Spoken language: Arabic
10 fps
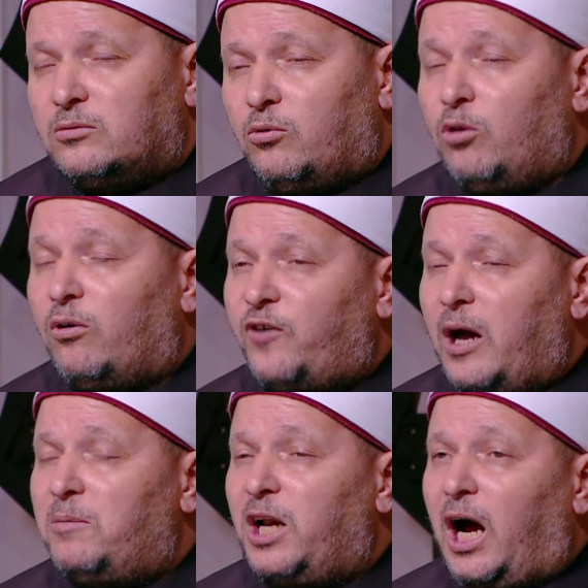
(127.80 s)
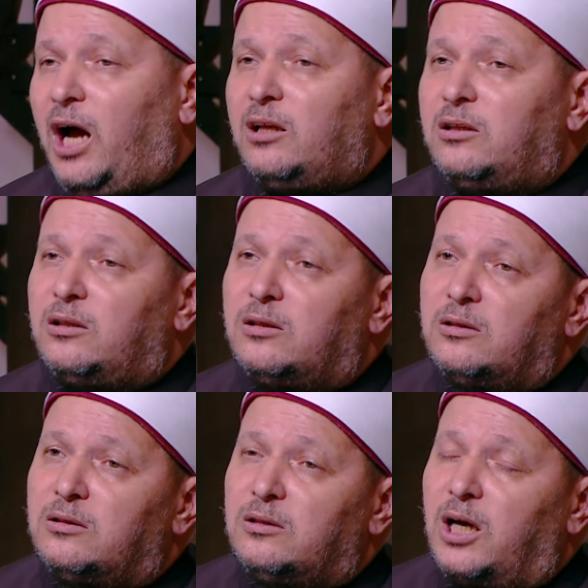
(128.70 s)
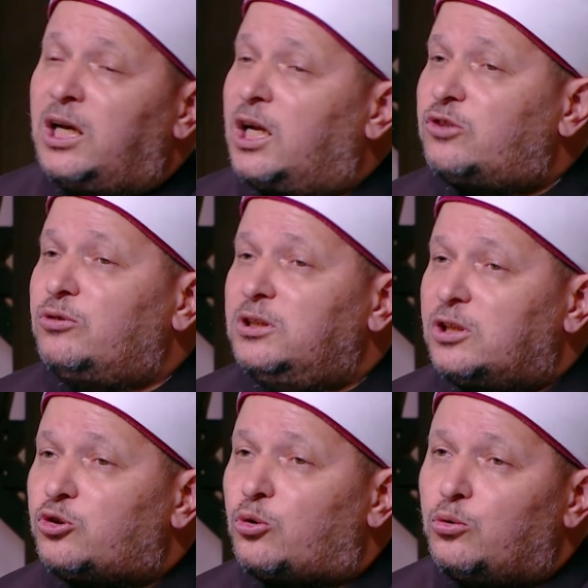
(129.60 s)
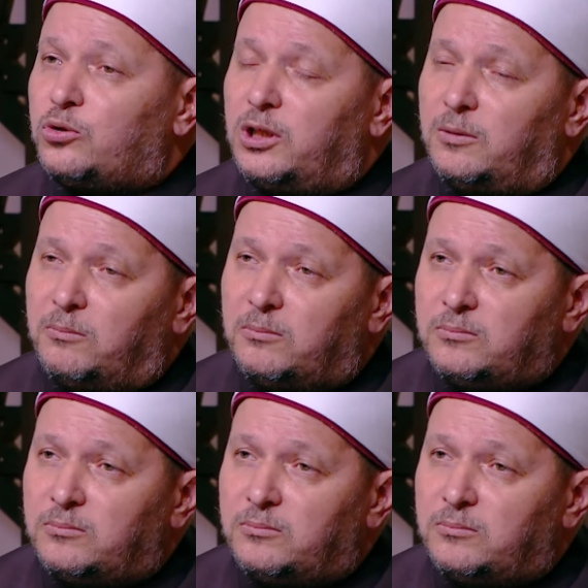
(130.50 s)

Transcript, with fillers: والوفاء بالعهد الناس عند شروطهم